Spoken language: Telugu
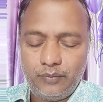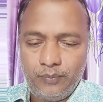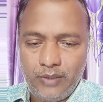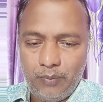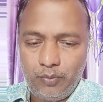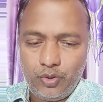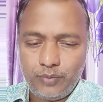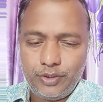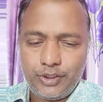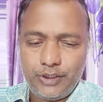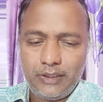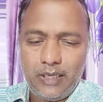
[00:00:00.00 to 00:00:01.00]
డబ్బు కోసం
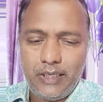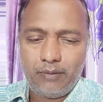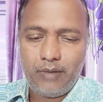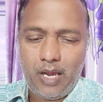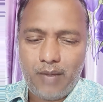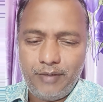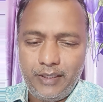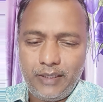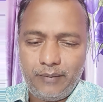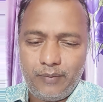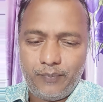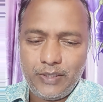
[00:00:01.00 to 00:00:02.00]
వచ్చిందా లేకుంటే ఆమె
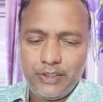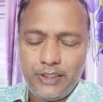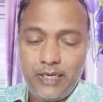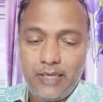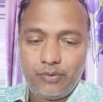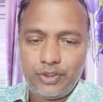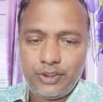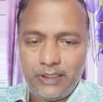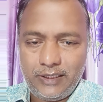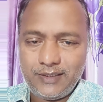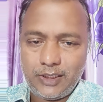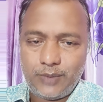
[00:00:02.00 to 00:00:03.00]
ఇంకేమైనా పని చేయడానికి వచ్చిందా
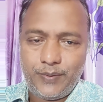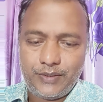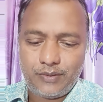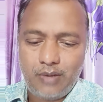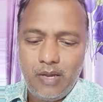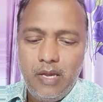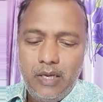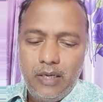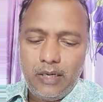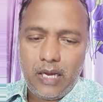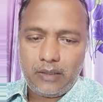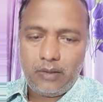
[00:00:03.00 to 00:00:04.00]
అనేది సస్పెన్స్
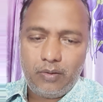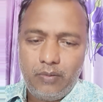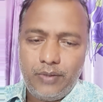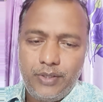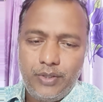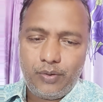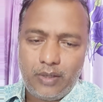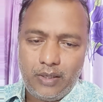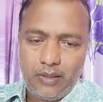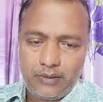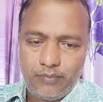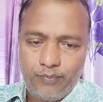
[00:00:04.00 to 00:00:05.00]
లాకర్లో ఈ యొక్క
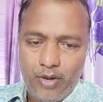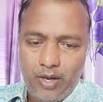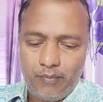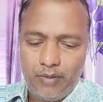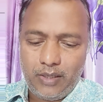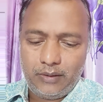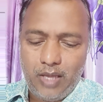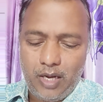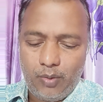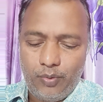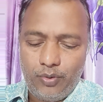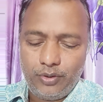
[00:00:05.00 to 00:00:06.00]
ఫార్ములా
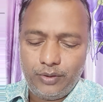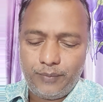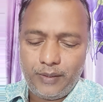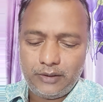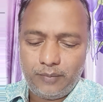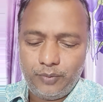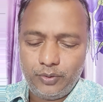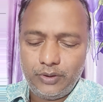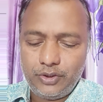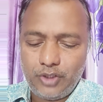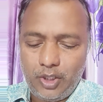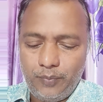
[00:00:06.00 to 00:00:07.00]
దాగి ఉంటుంది ప్రతాప్
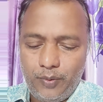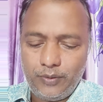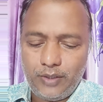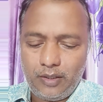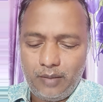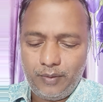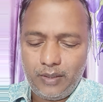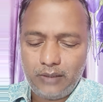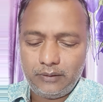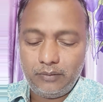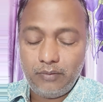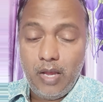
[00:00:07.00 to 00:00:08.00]
పోతన్ చనిపోయి ఉంటాడు కాబట్టి
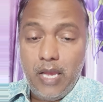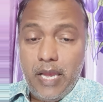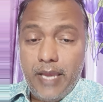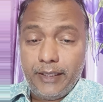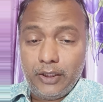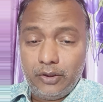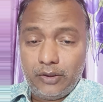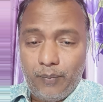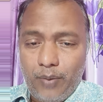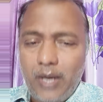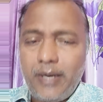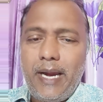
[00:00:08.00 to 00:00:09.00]
అతను ఎంత
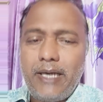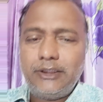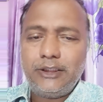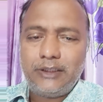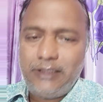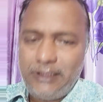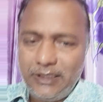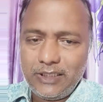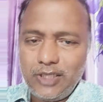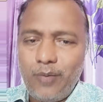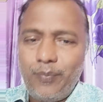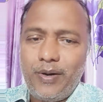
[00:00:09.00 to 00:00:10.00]
బాగా యాక్ట్ చేశాడు నిజంగా
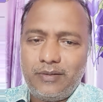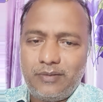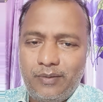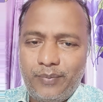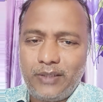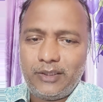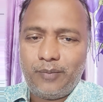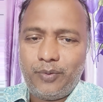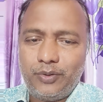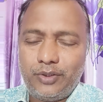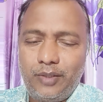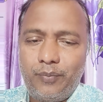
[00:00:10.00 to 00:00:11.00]
చనిపోయాడు ప్రతాప్
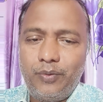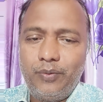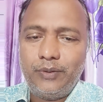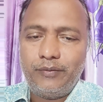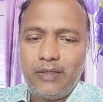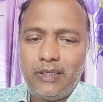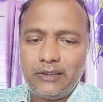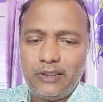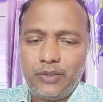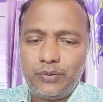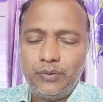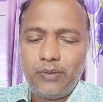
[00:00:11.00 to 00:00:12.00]
పోతన్ ఇప్పుడు దివంగత
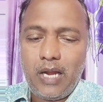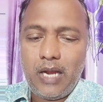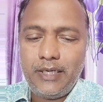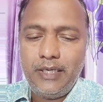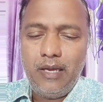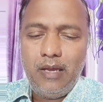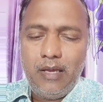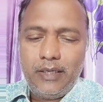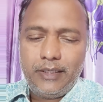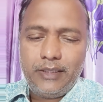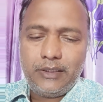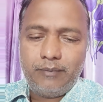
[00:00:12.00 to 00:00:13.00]
నటుడు కానీ
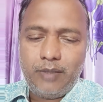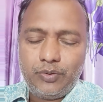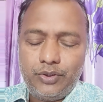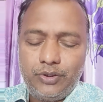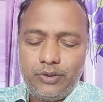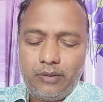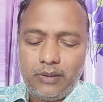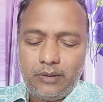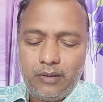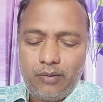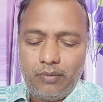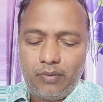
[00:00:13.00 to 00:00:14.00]
ఈ సినిమా చూసిన తర్వాత
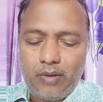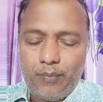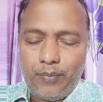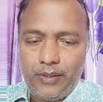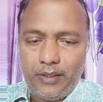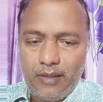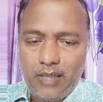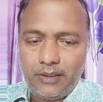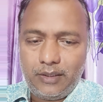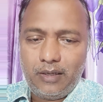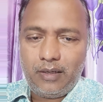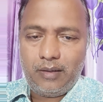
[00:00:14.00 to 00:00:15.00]
ఒకప్పటి
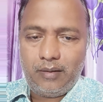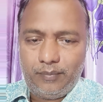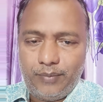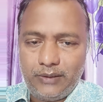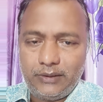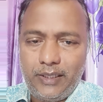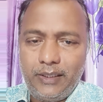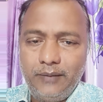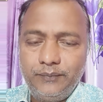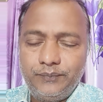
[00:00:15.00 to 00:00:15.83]
రాధిక భర్త అయినా